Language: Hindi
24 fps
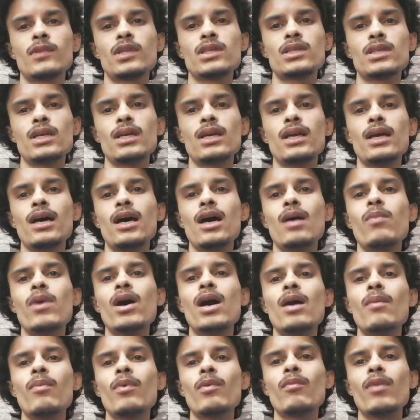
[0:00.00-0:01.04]
ठीक है अब
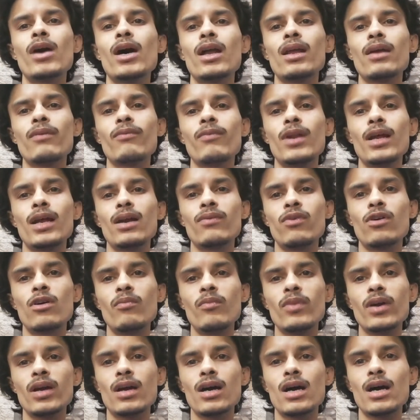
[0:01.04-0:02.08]
आप हमारे प्लेटफॉर्म
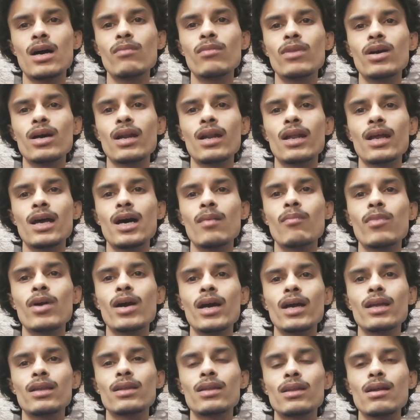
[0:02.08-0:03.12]
पे काम कर रहे हैं आपका
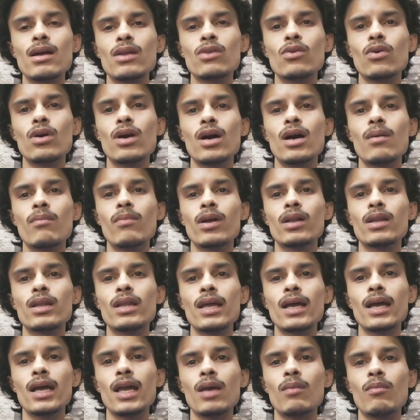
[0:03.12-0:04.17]
इतना तो काम
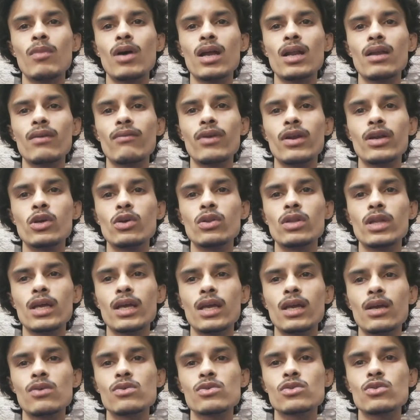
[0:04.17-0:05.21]
बनता है कि हमारी वीडियो
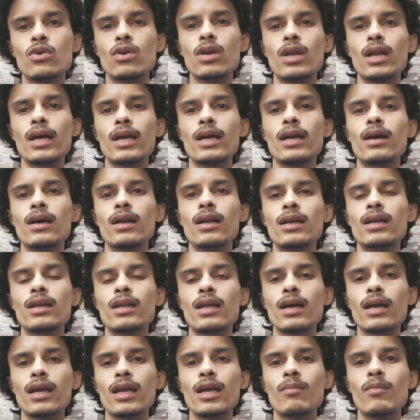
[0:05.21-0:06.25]
देखें उसको लाइक करें
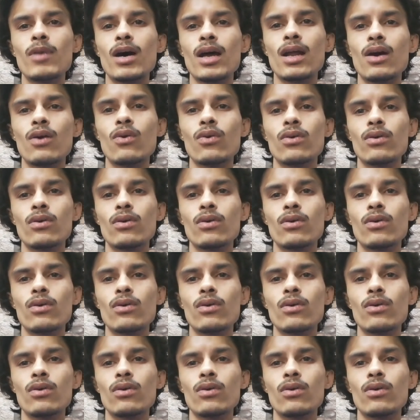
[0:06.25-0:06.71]
ताकि हमारा